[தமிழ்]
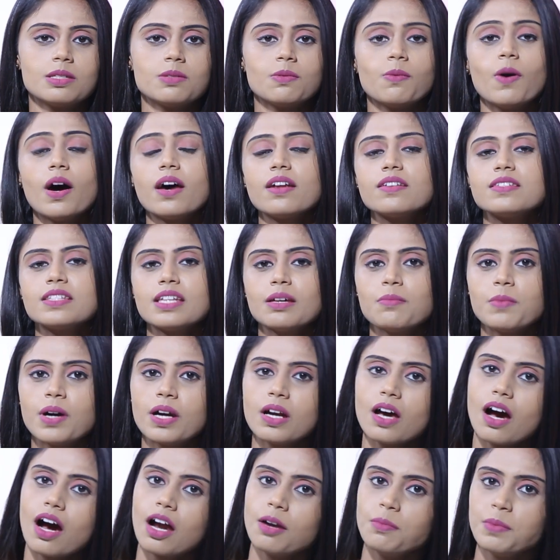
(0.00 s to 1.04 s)

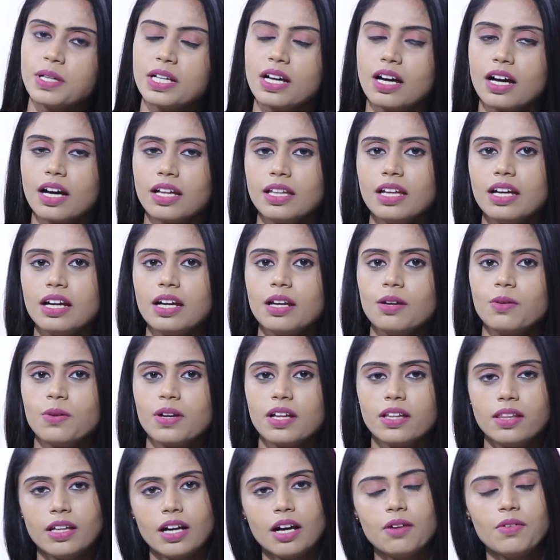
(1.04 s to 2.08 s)
சுவாரஸ்யமான ஆன்மீக கதைகளோட
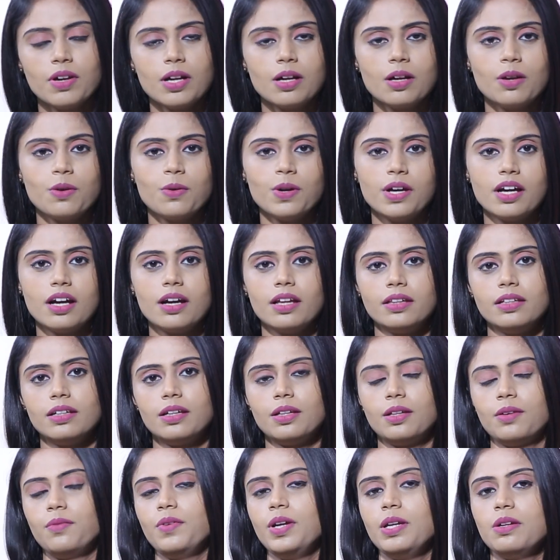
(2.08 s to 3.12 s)
தகவல்களோட
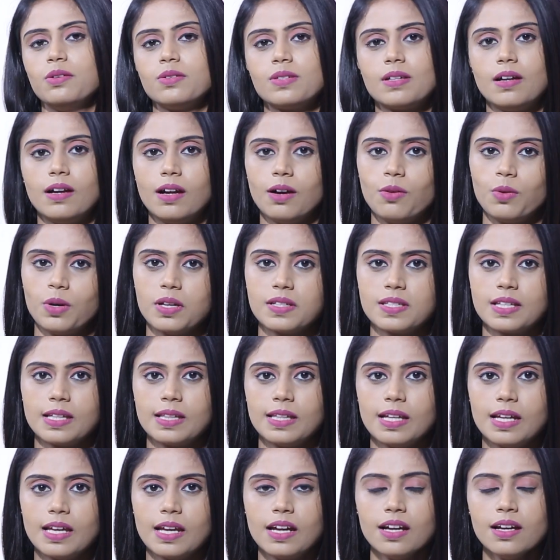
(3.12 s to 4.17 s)
அடுத்தடுத்த வீடியோஸில் நான் உங்களை
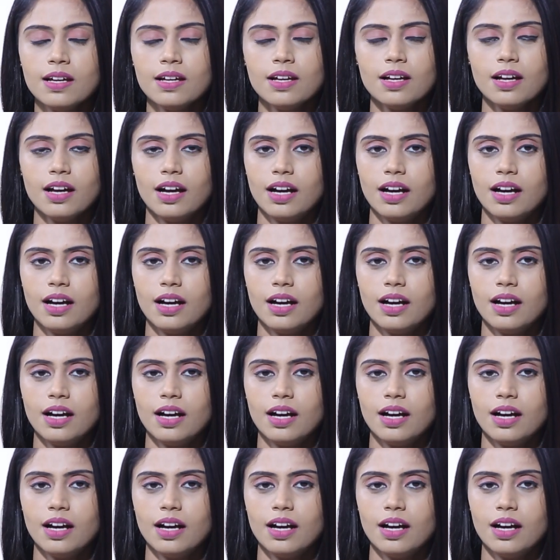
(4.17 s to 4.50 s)
சந்திக்கிறேன்